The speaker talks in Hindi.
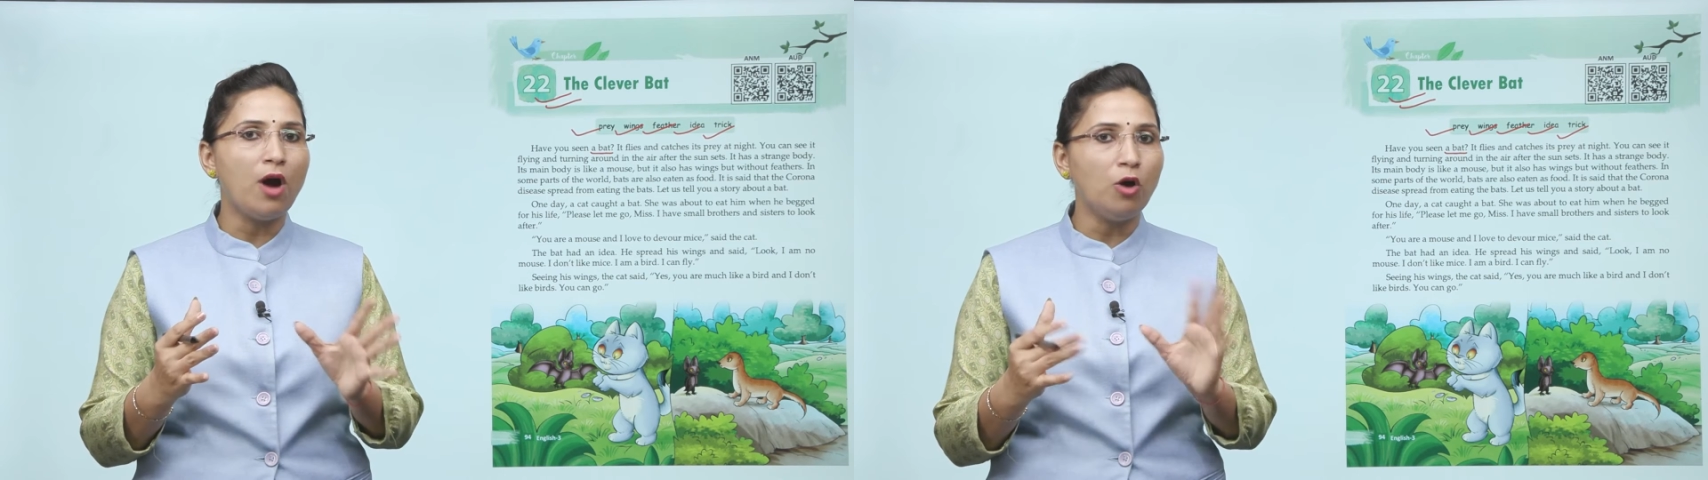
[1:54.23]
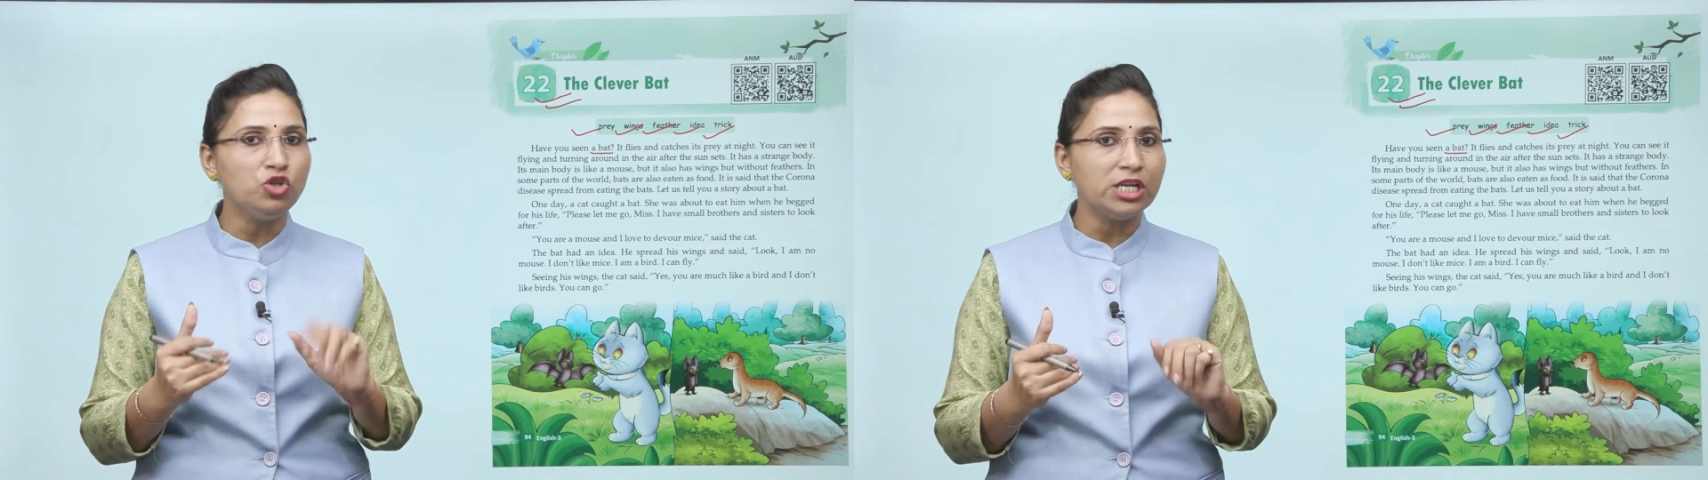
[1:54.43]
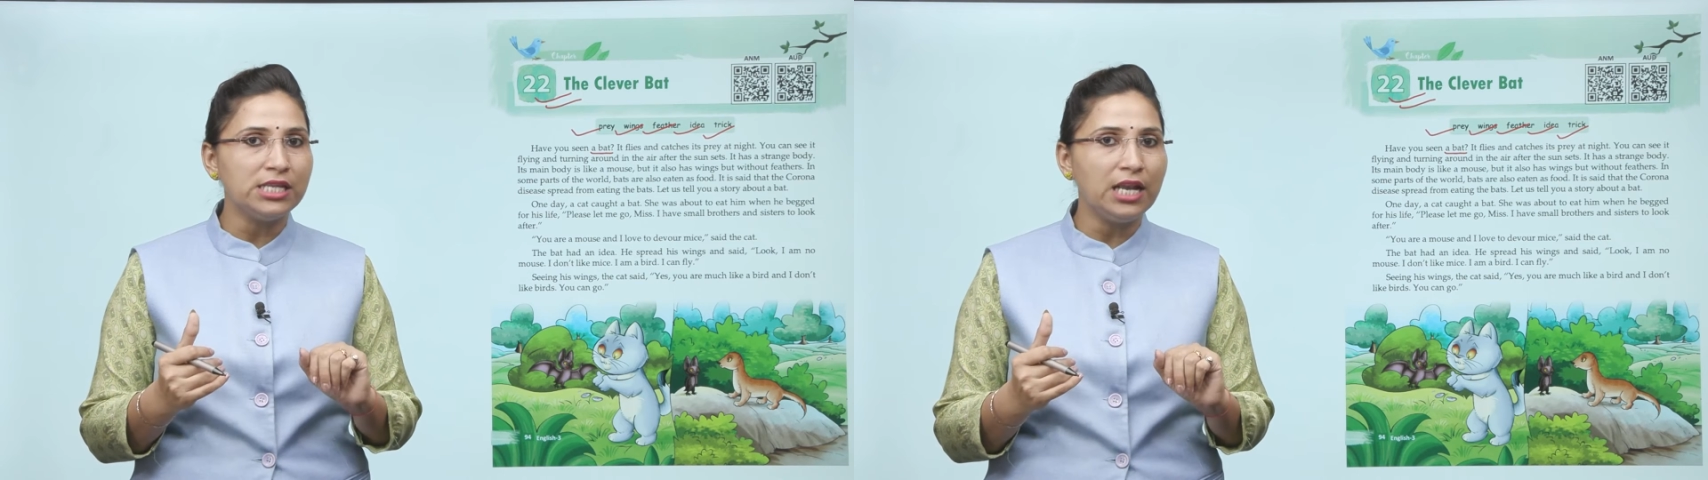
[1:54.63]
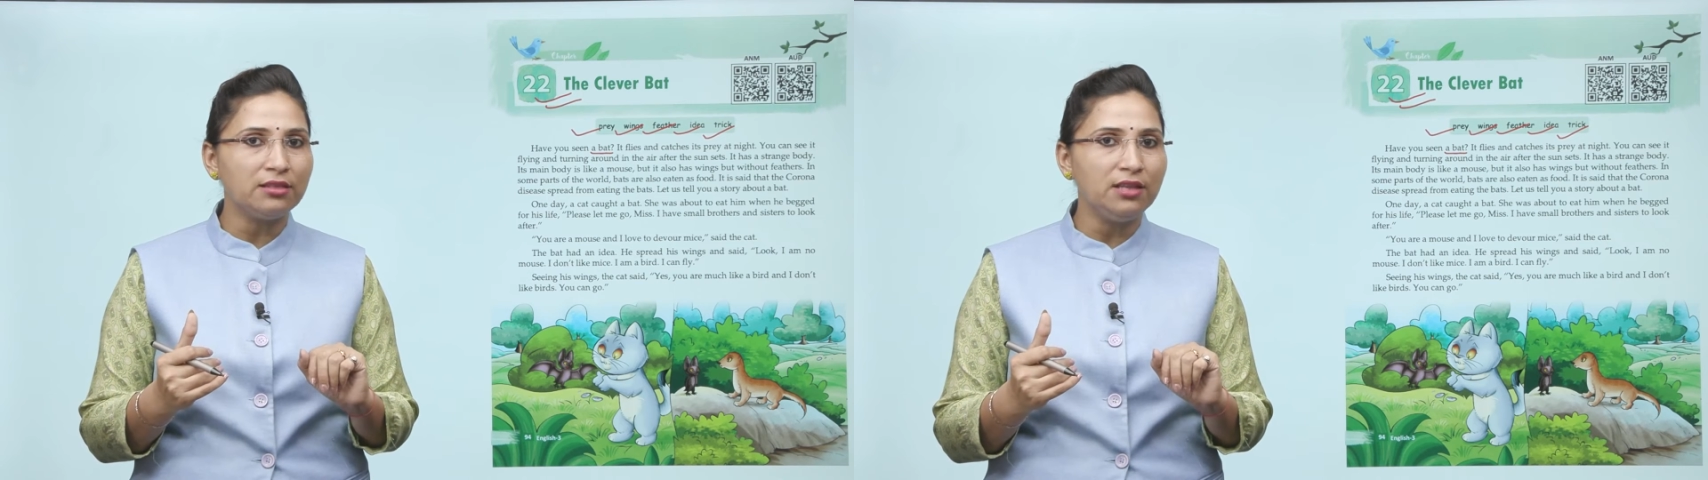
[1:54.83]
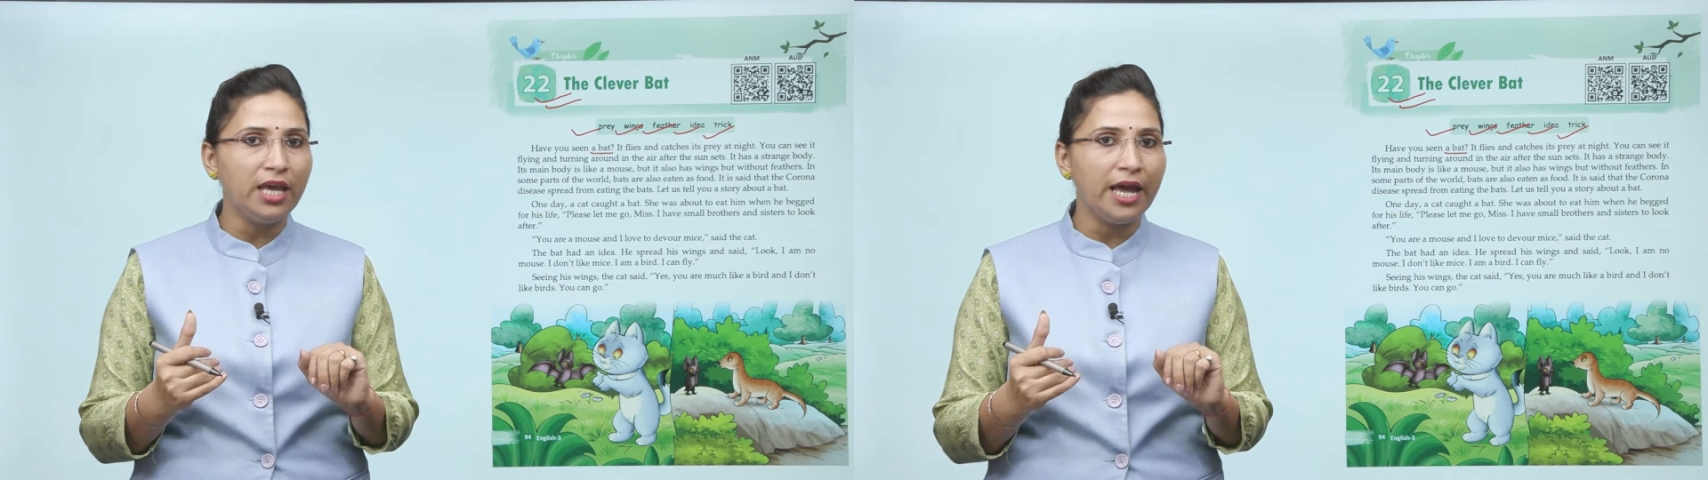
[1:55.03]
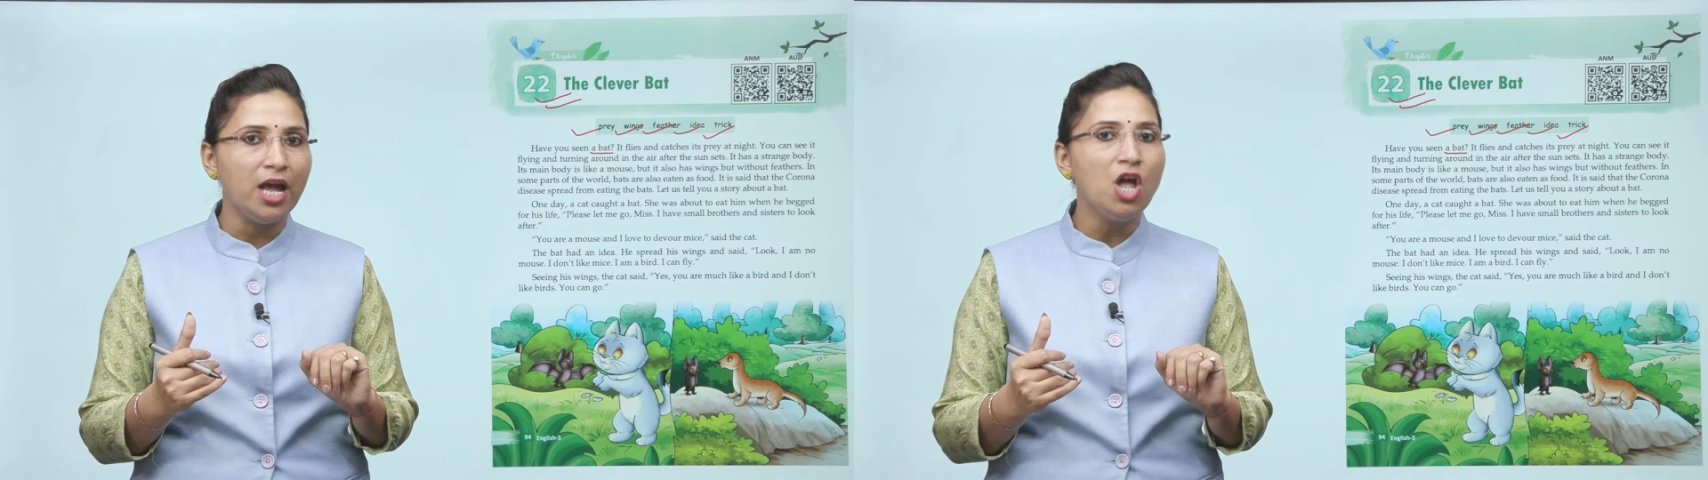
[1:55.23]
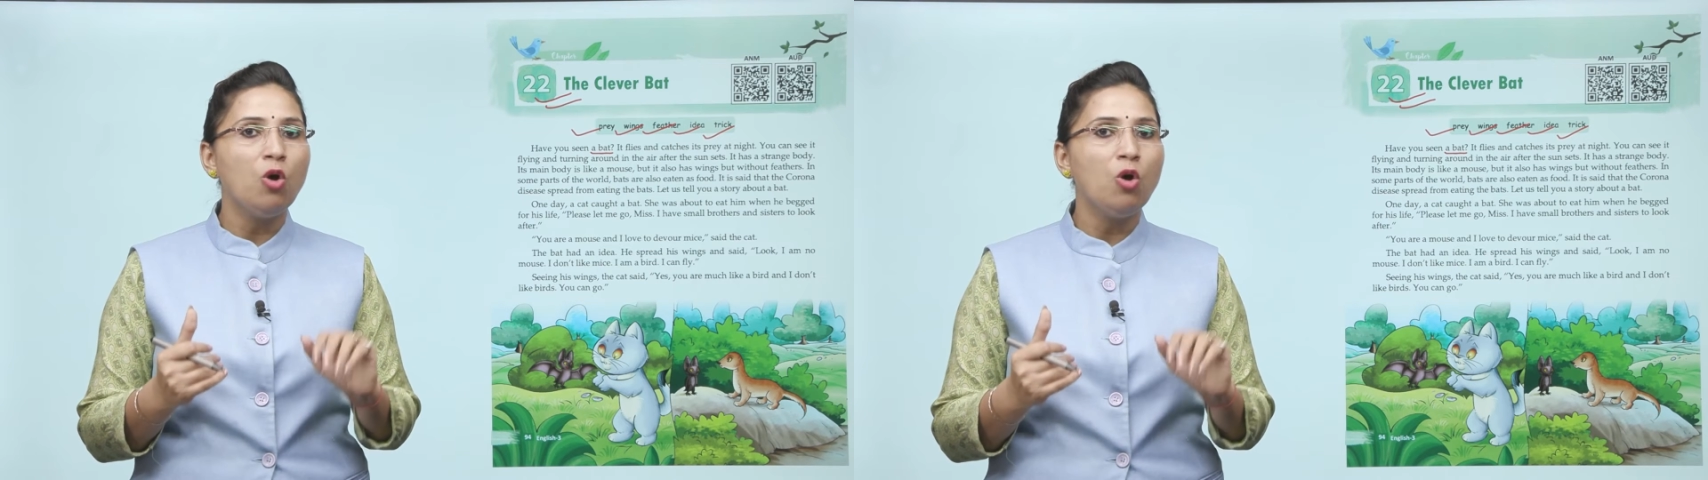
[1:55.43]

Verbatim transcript: माउस जैसी लगती है